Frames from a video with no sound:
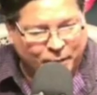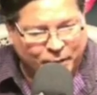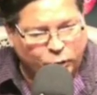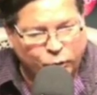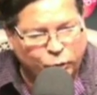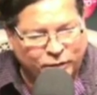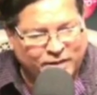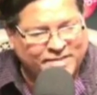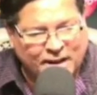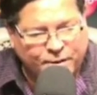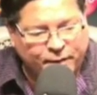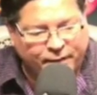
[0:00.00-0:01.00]
de
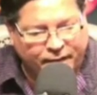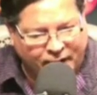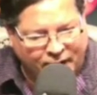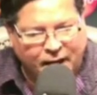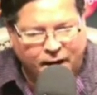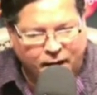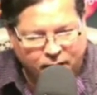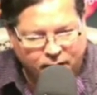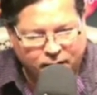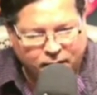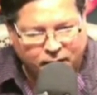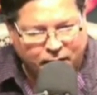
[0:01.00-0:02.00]
Justicia Federal
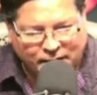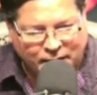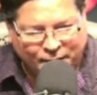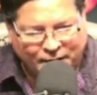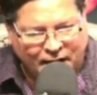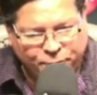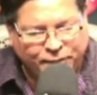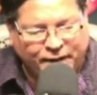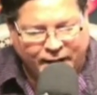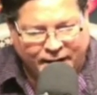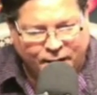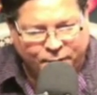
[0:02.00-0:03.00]
a través de la
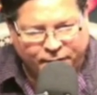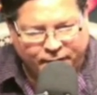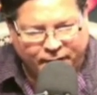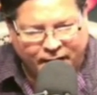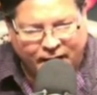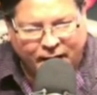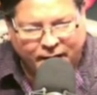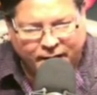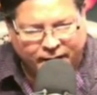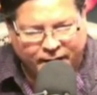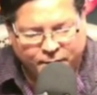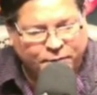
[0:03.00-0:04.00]
Fiscalía Federal y
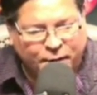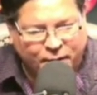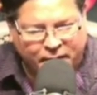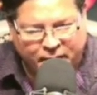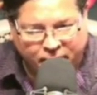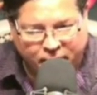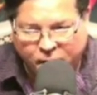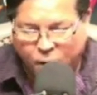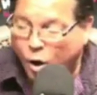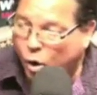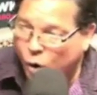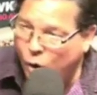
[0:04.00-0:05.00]
del FBI
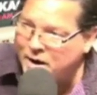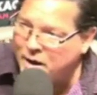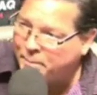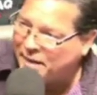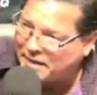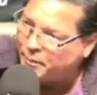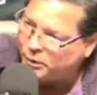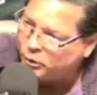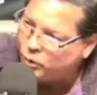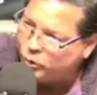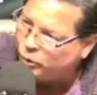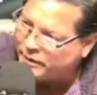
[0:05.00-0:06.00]
o el Departamento de
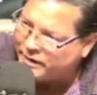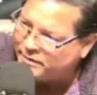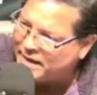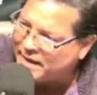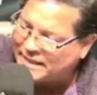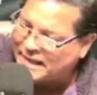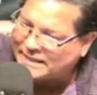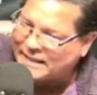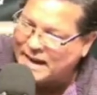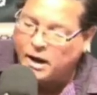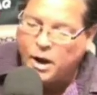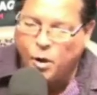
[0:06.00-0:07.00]
Justicia
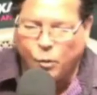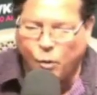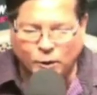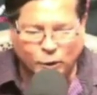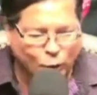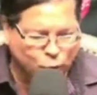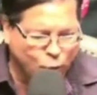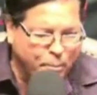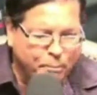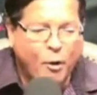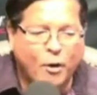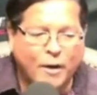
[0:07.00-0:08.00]
Estatal. Cuando tú
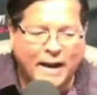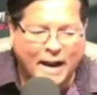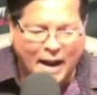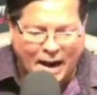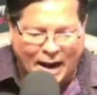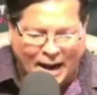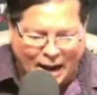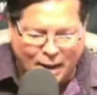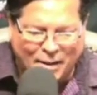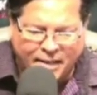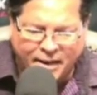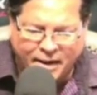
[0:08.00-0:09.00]
pones a la
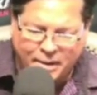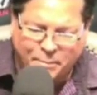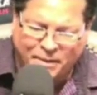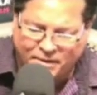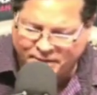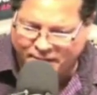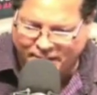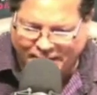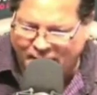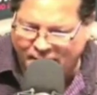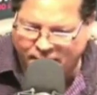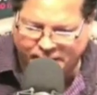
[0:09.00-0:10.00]
Cámara de
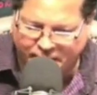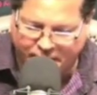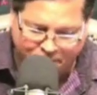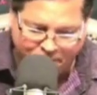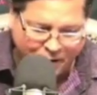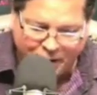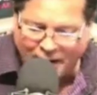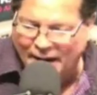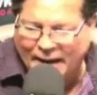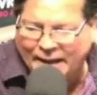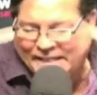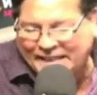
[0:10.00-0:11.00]
Representantes
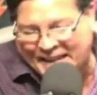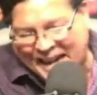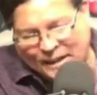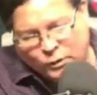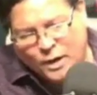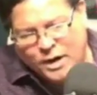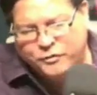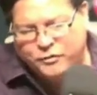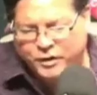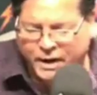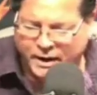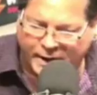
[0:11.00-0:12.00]
estirando el
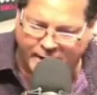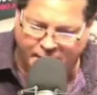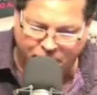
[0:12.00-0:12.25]
chicle